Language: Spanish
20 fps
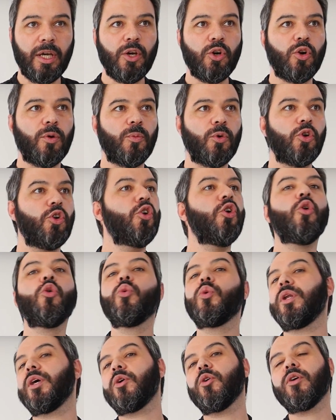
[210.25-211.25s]
como lo
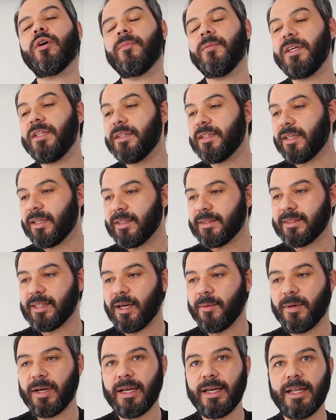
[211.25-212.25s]
único que me
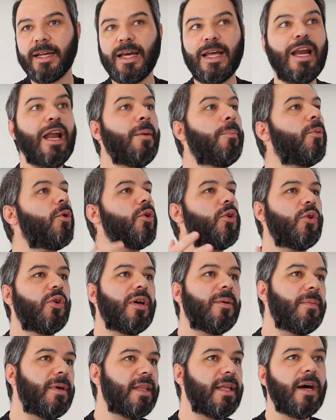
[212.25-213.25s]
interesaba era el apoyo
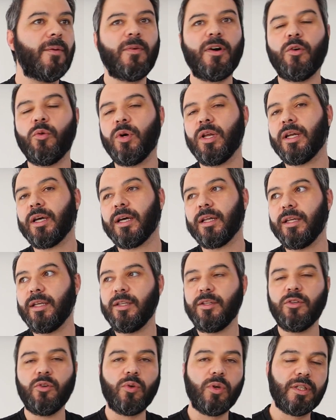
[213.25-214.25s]
que me daba o el
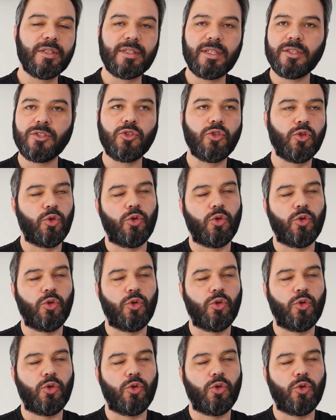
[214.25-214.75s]
cariño o el sexo.